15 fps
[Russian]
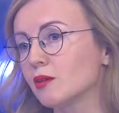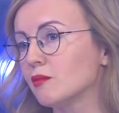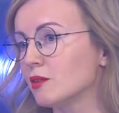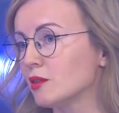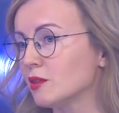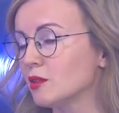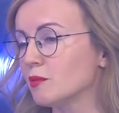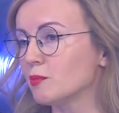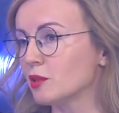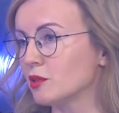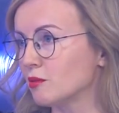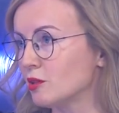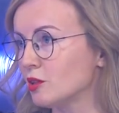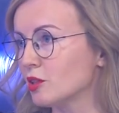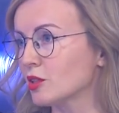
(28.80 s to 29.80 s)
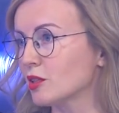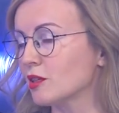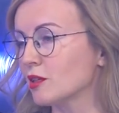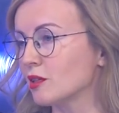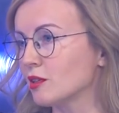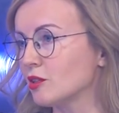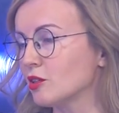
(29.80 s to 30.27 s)
введены специфические
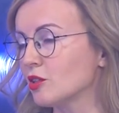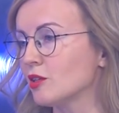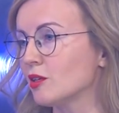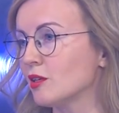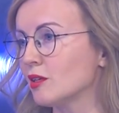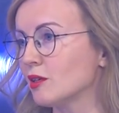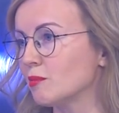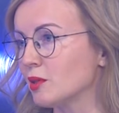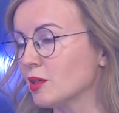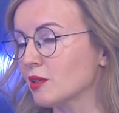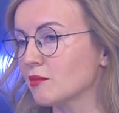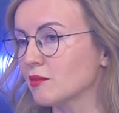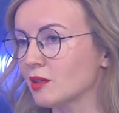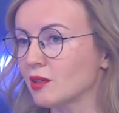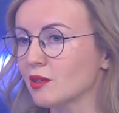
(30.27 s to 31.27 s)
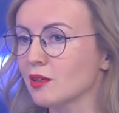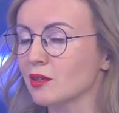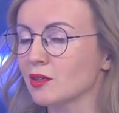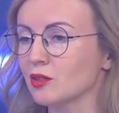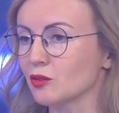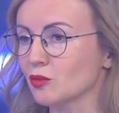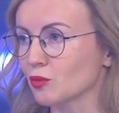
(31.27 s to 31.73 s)
ограничительные меры в
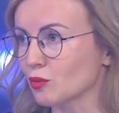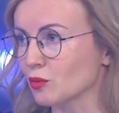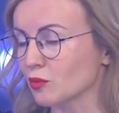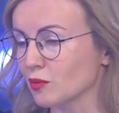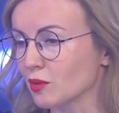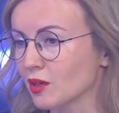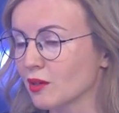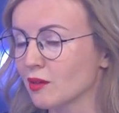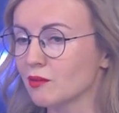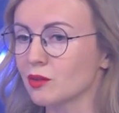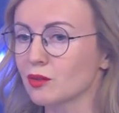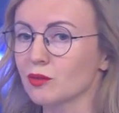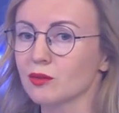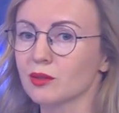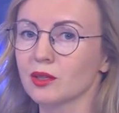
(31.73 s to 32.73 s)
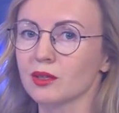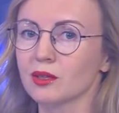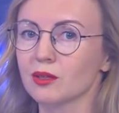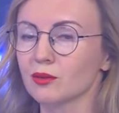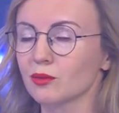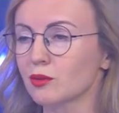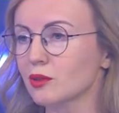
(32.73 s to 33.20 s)
деятельности судов, в результате
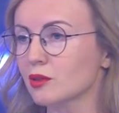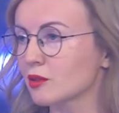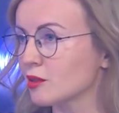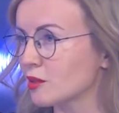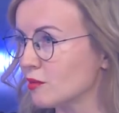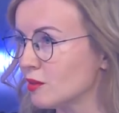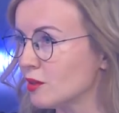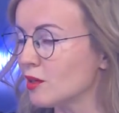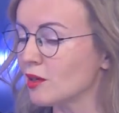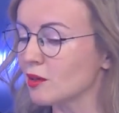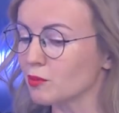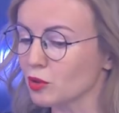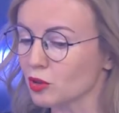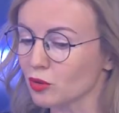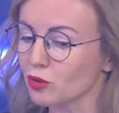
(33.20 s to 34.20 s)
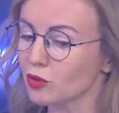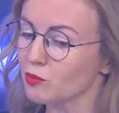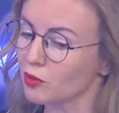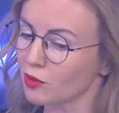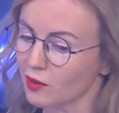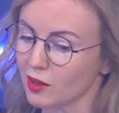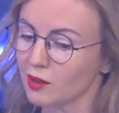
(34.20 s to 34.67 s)
которых действительно пришлось
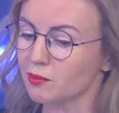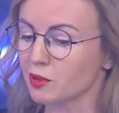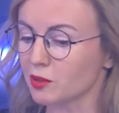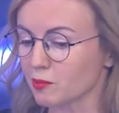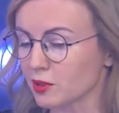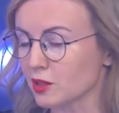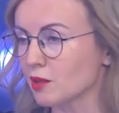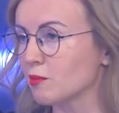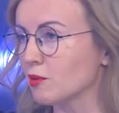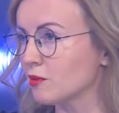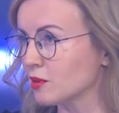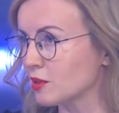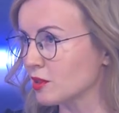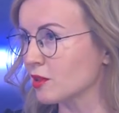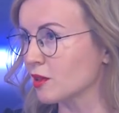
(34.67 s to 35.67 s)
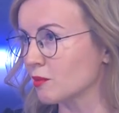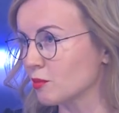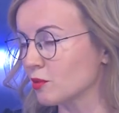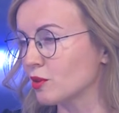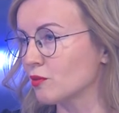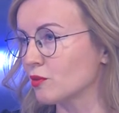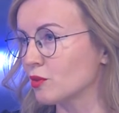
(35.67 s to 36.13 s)
буквально приспосабливаться к
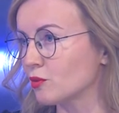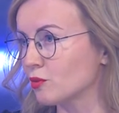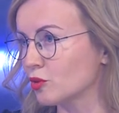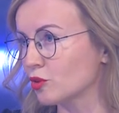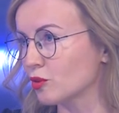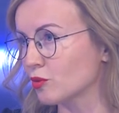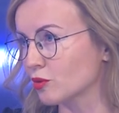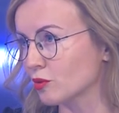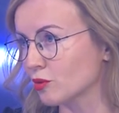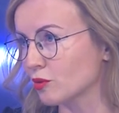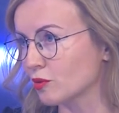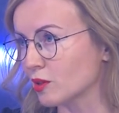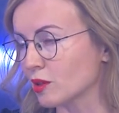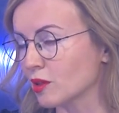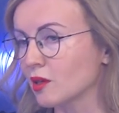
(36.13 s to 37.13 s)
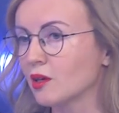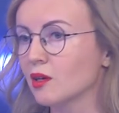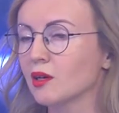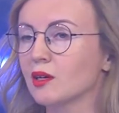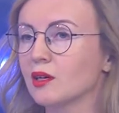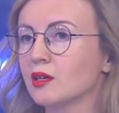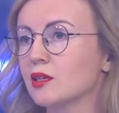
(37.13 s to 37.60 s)
работе в текущих условиях.
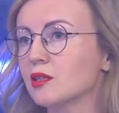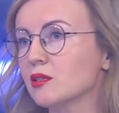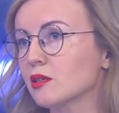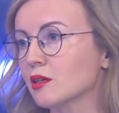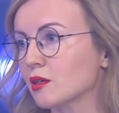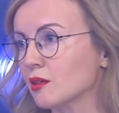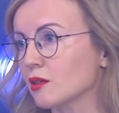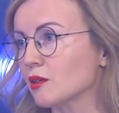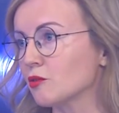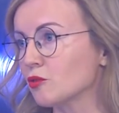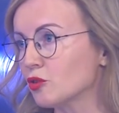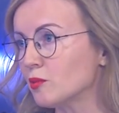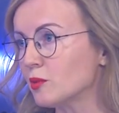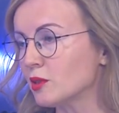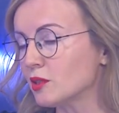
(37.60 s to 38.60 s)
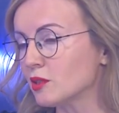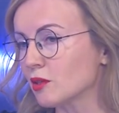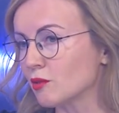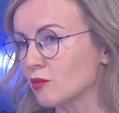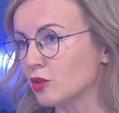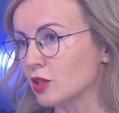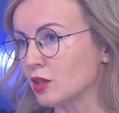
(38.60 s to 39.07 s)
Если кратко, в чем они
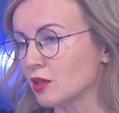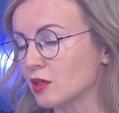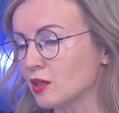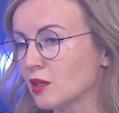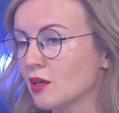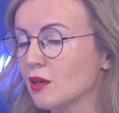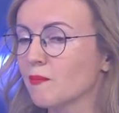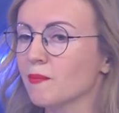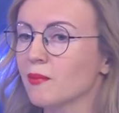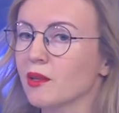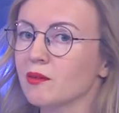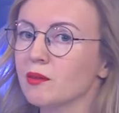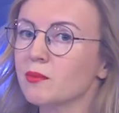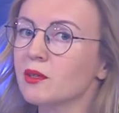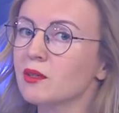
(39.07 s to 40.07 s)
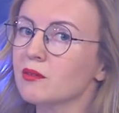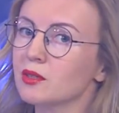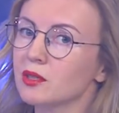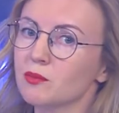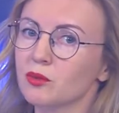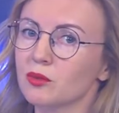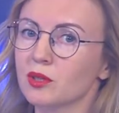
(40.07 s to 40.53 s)
заключались? Во-первых,
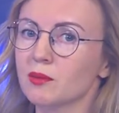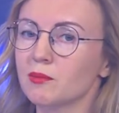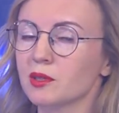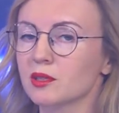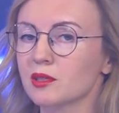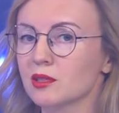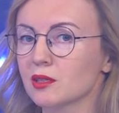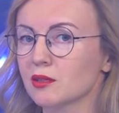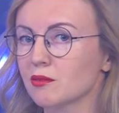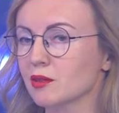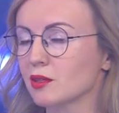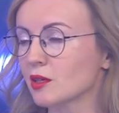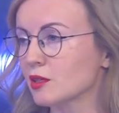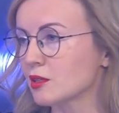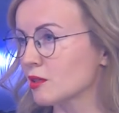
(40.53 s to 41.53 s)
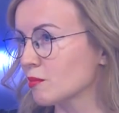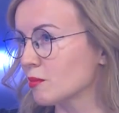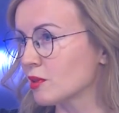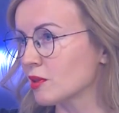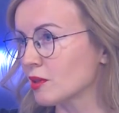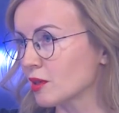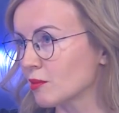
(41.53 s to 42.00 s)
всем судам Российской Федерации
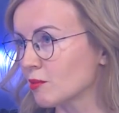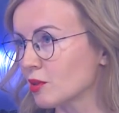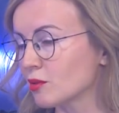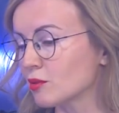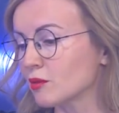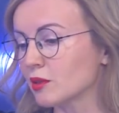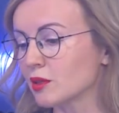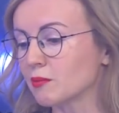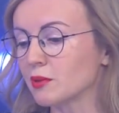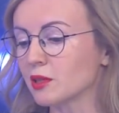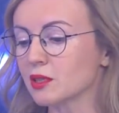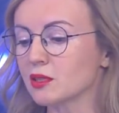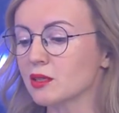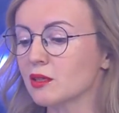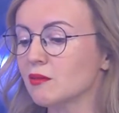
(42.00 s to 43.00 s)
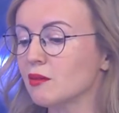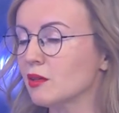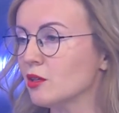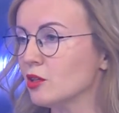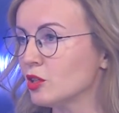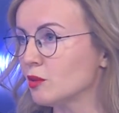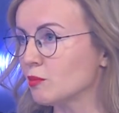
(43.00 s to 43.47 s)
было рекомендовано приостановить
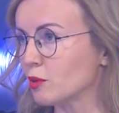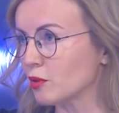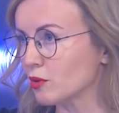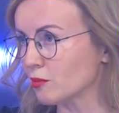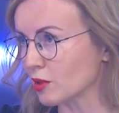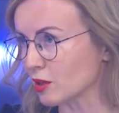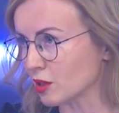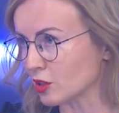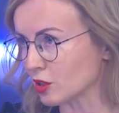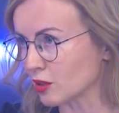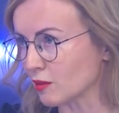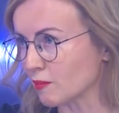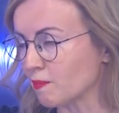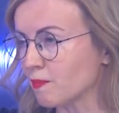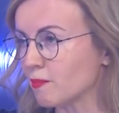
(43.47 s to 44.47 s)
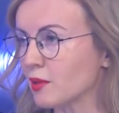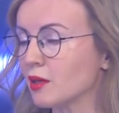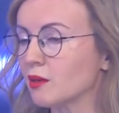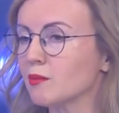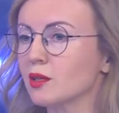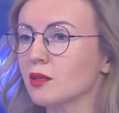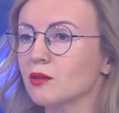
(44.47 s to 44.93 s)
личный прием граждан,
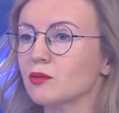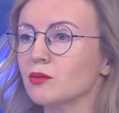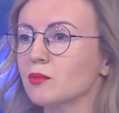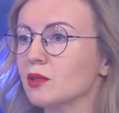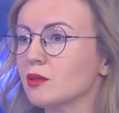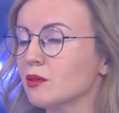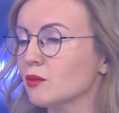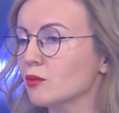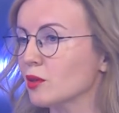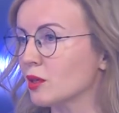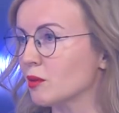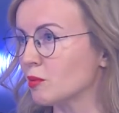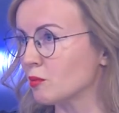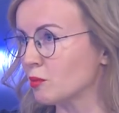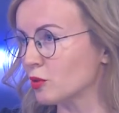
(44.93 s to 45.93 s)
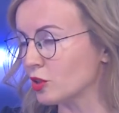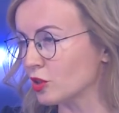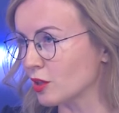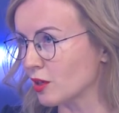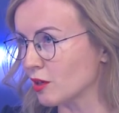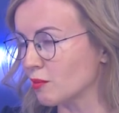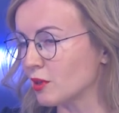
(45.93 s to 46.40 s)
принимать документы только по
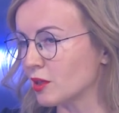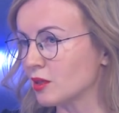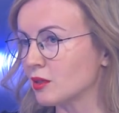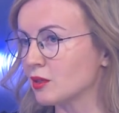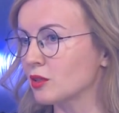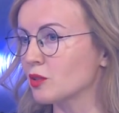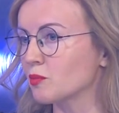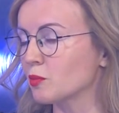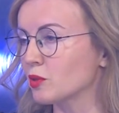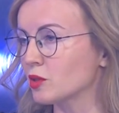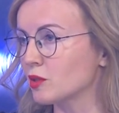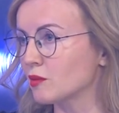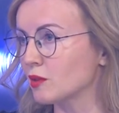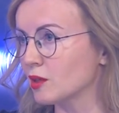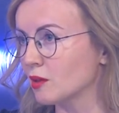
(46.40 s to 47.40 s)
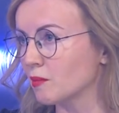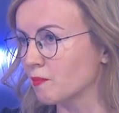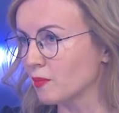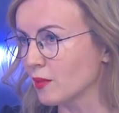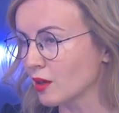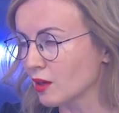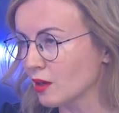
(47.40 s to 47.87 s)
почте, либо с использованием
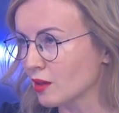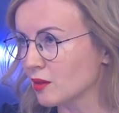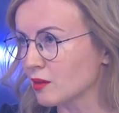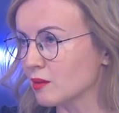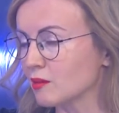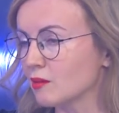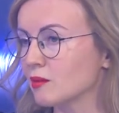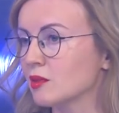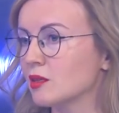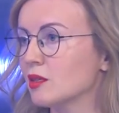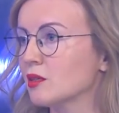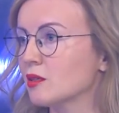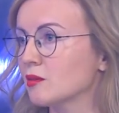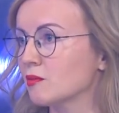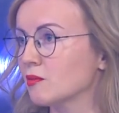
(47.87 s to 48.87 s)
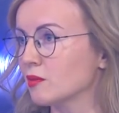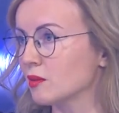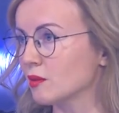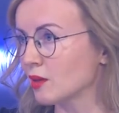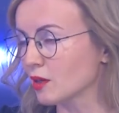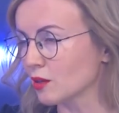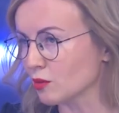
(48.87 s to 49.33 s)
э, средств
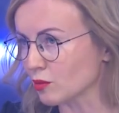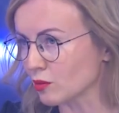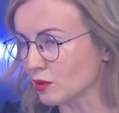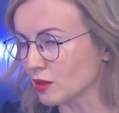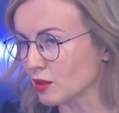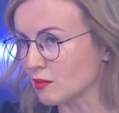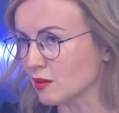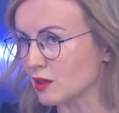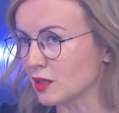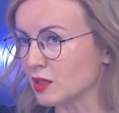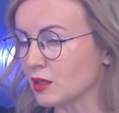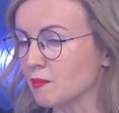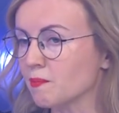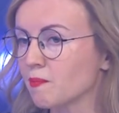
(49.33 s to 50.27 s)
электронной связи,